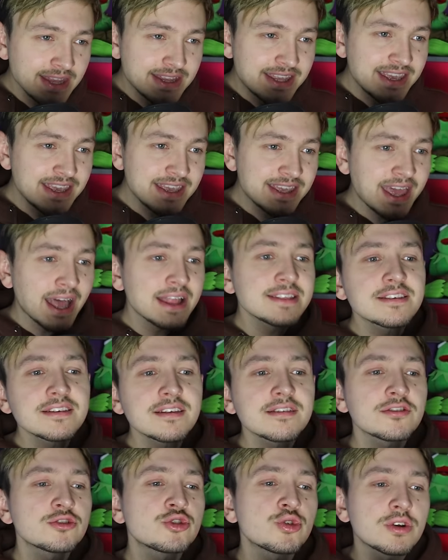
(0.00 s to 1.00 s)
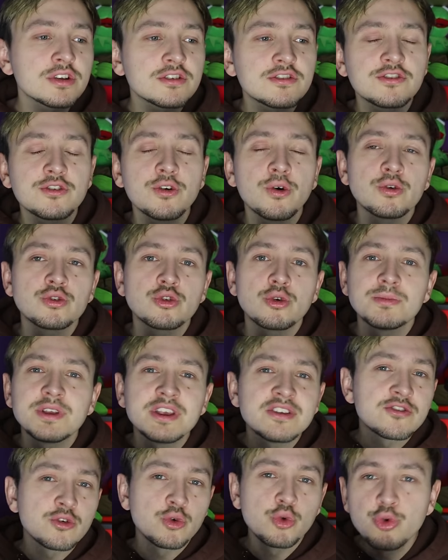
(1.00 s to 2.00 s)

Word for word: Die ganze Situation um diese